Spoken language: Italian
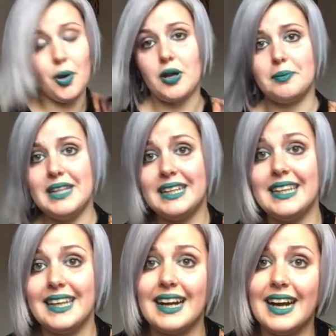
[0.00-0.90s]
morbida,
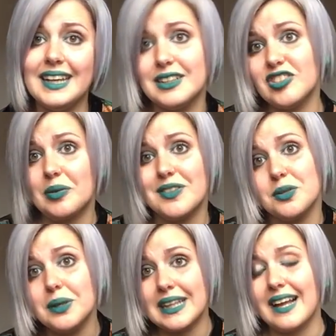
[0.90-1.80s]
nera e ha queste
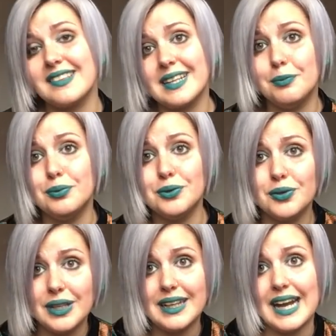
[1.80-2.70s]
due tasche
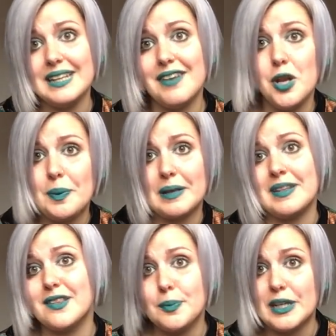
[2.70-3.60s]
appunto a livello
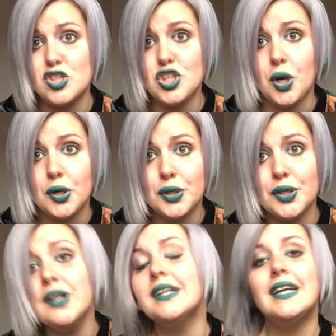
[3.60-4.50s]
praticamente sopra il
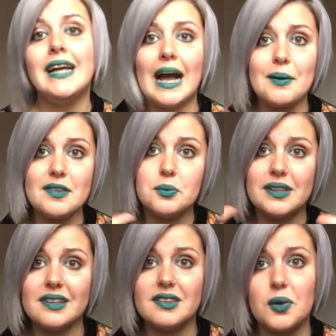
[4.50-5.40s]
ginocchio. Ha queste due
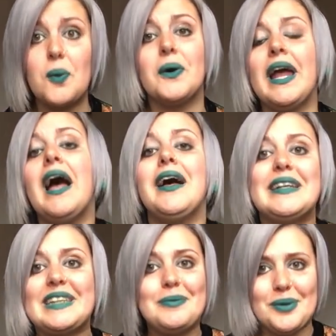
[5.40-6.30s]

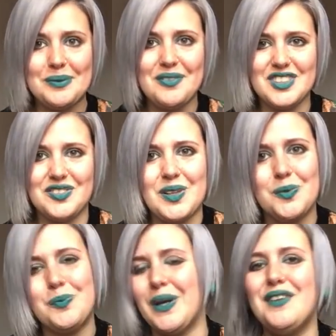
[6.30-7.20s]
tascone eh, che boh, mi facevano
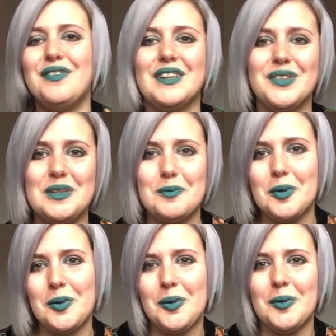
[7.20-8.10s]
un po' l'effetto
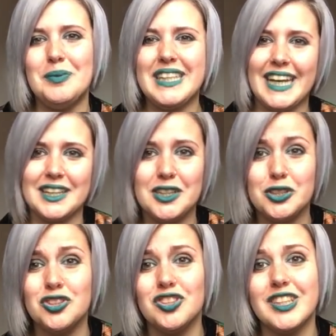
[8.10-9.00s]
tipo meccanico
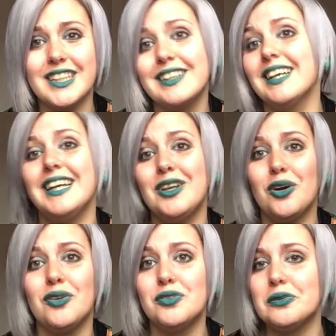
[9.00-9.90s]
chic e
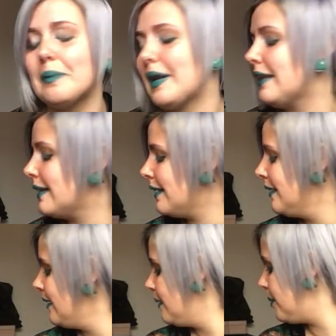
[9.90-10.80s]
l'ho voluta prendere.
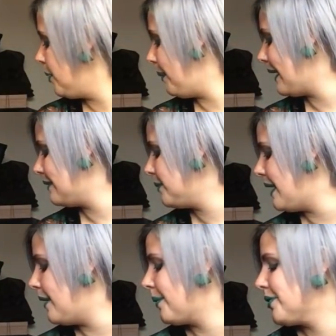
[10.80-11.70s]
Poi l'ho pagata un
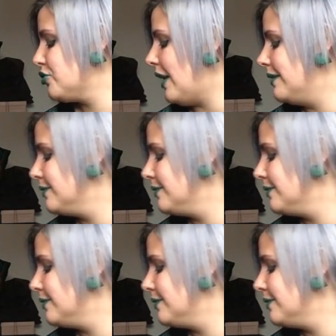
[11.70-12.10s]
euro, cioè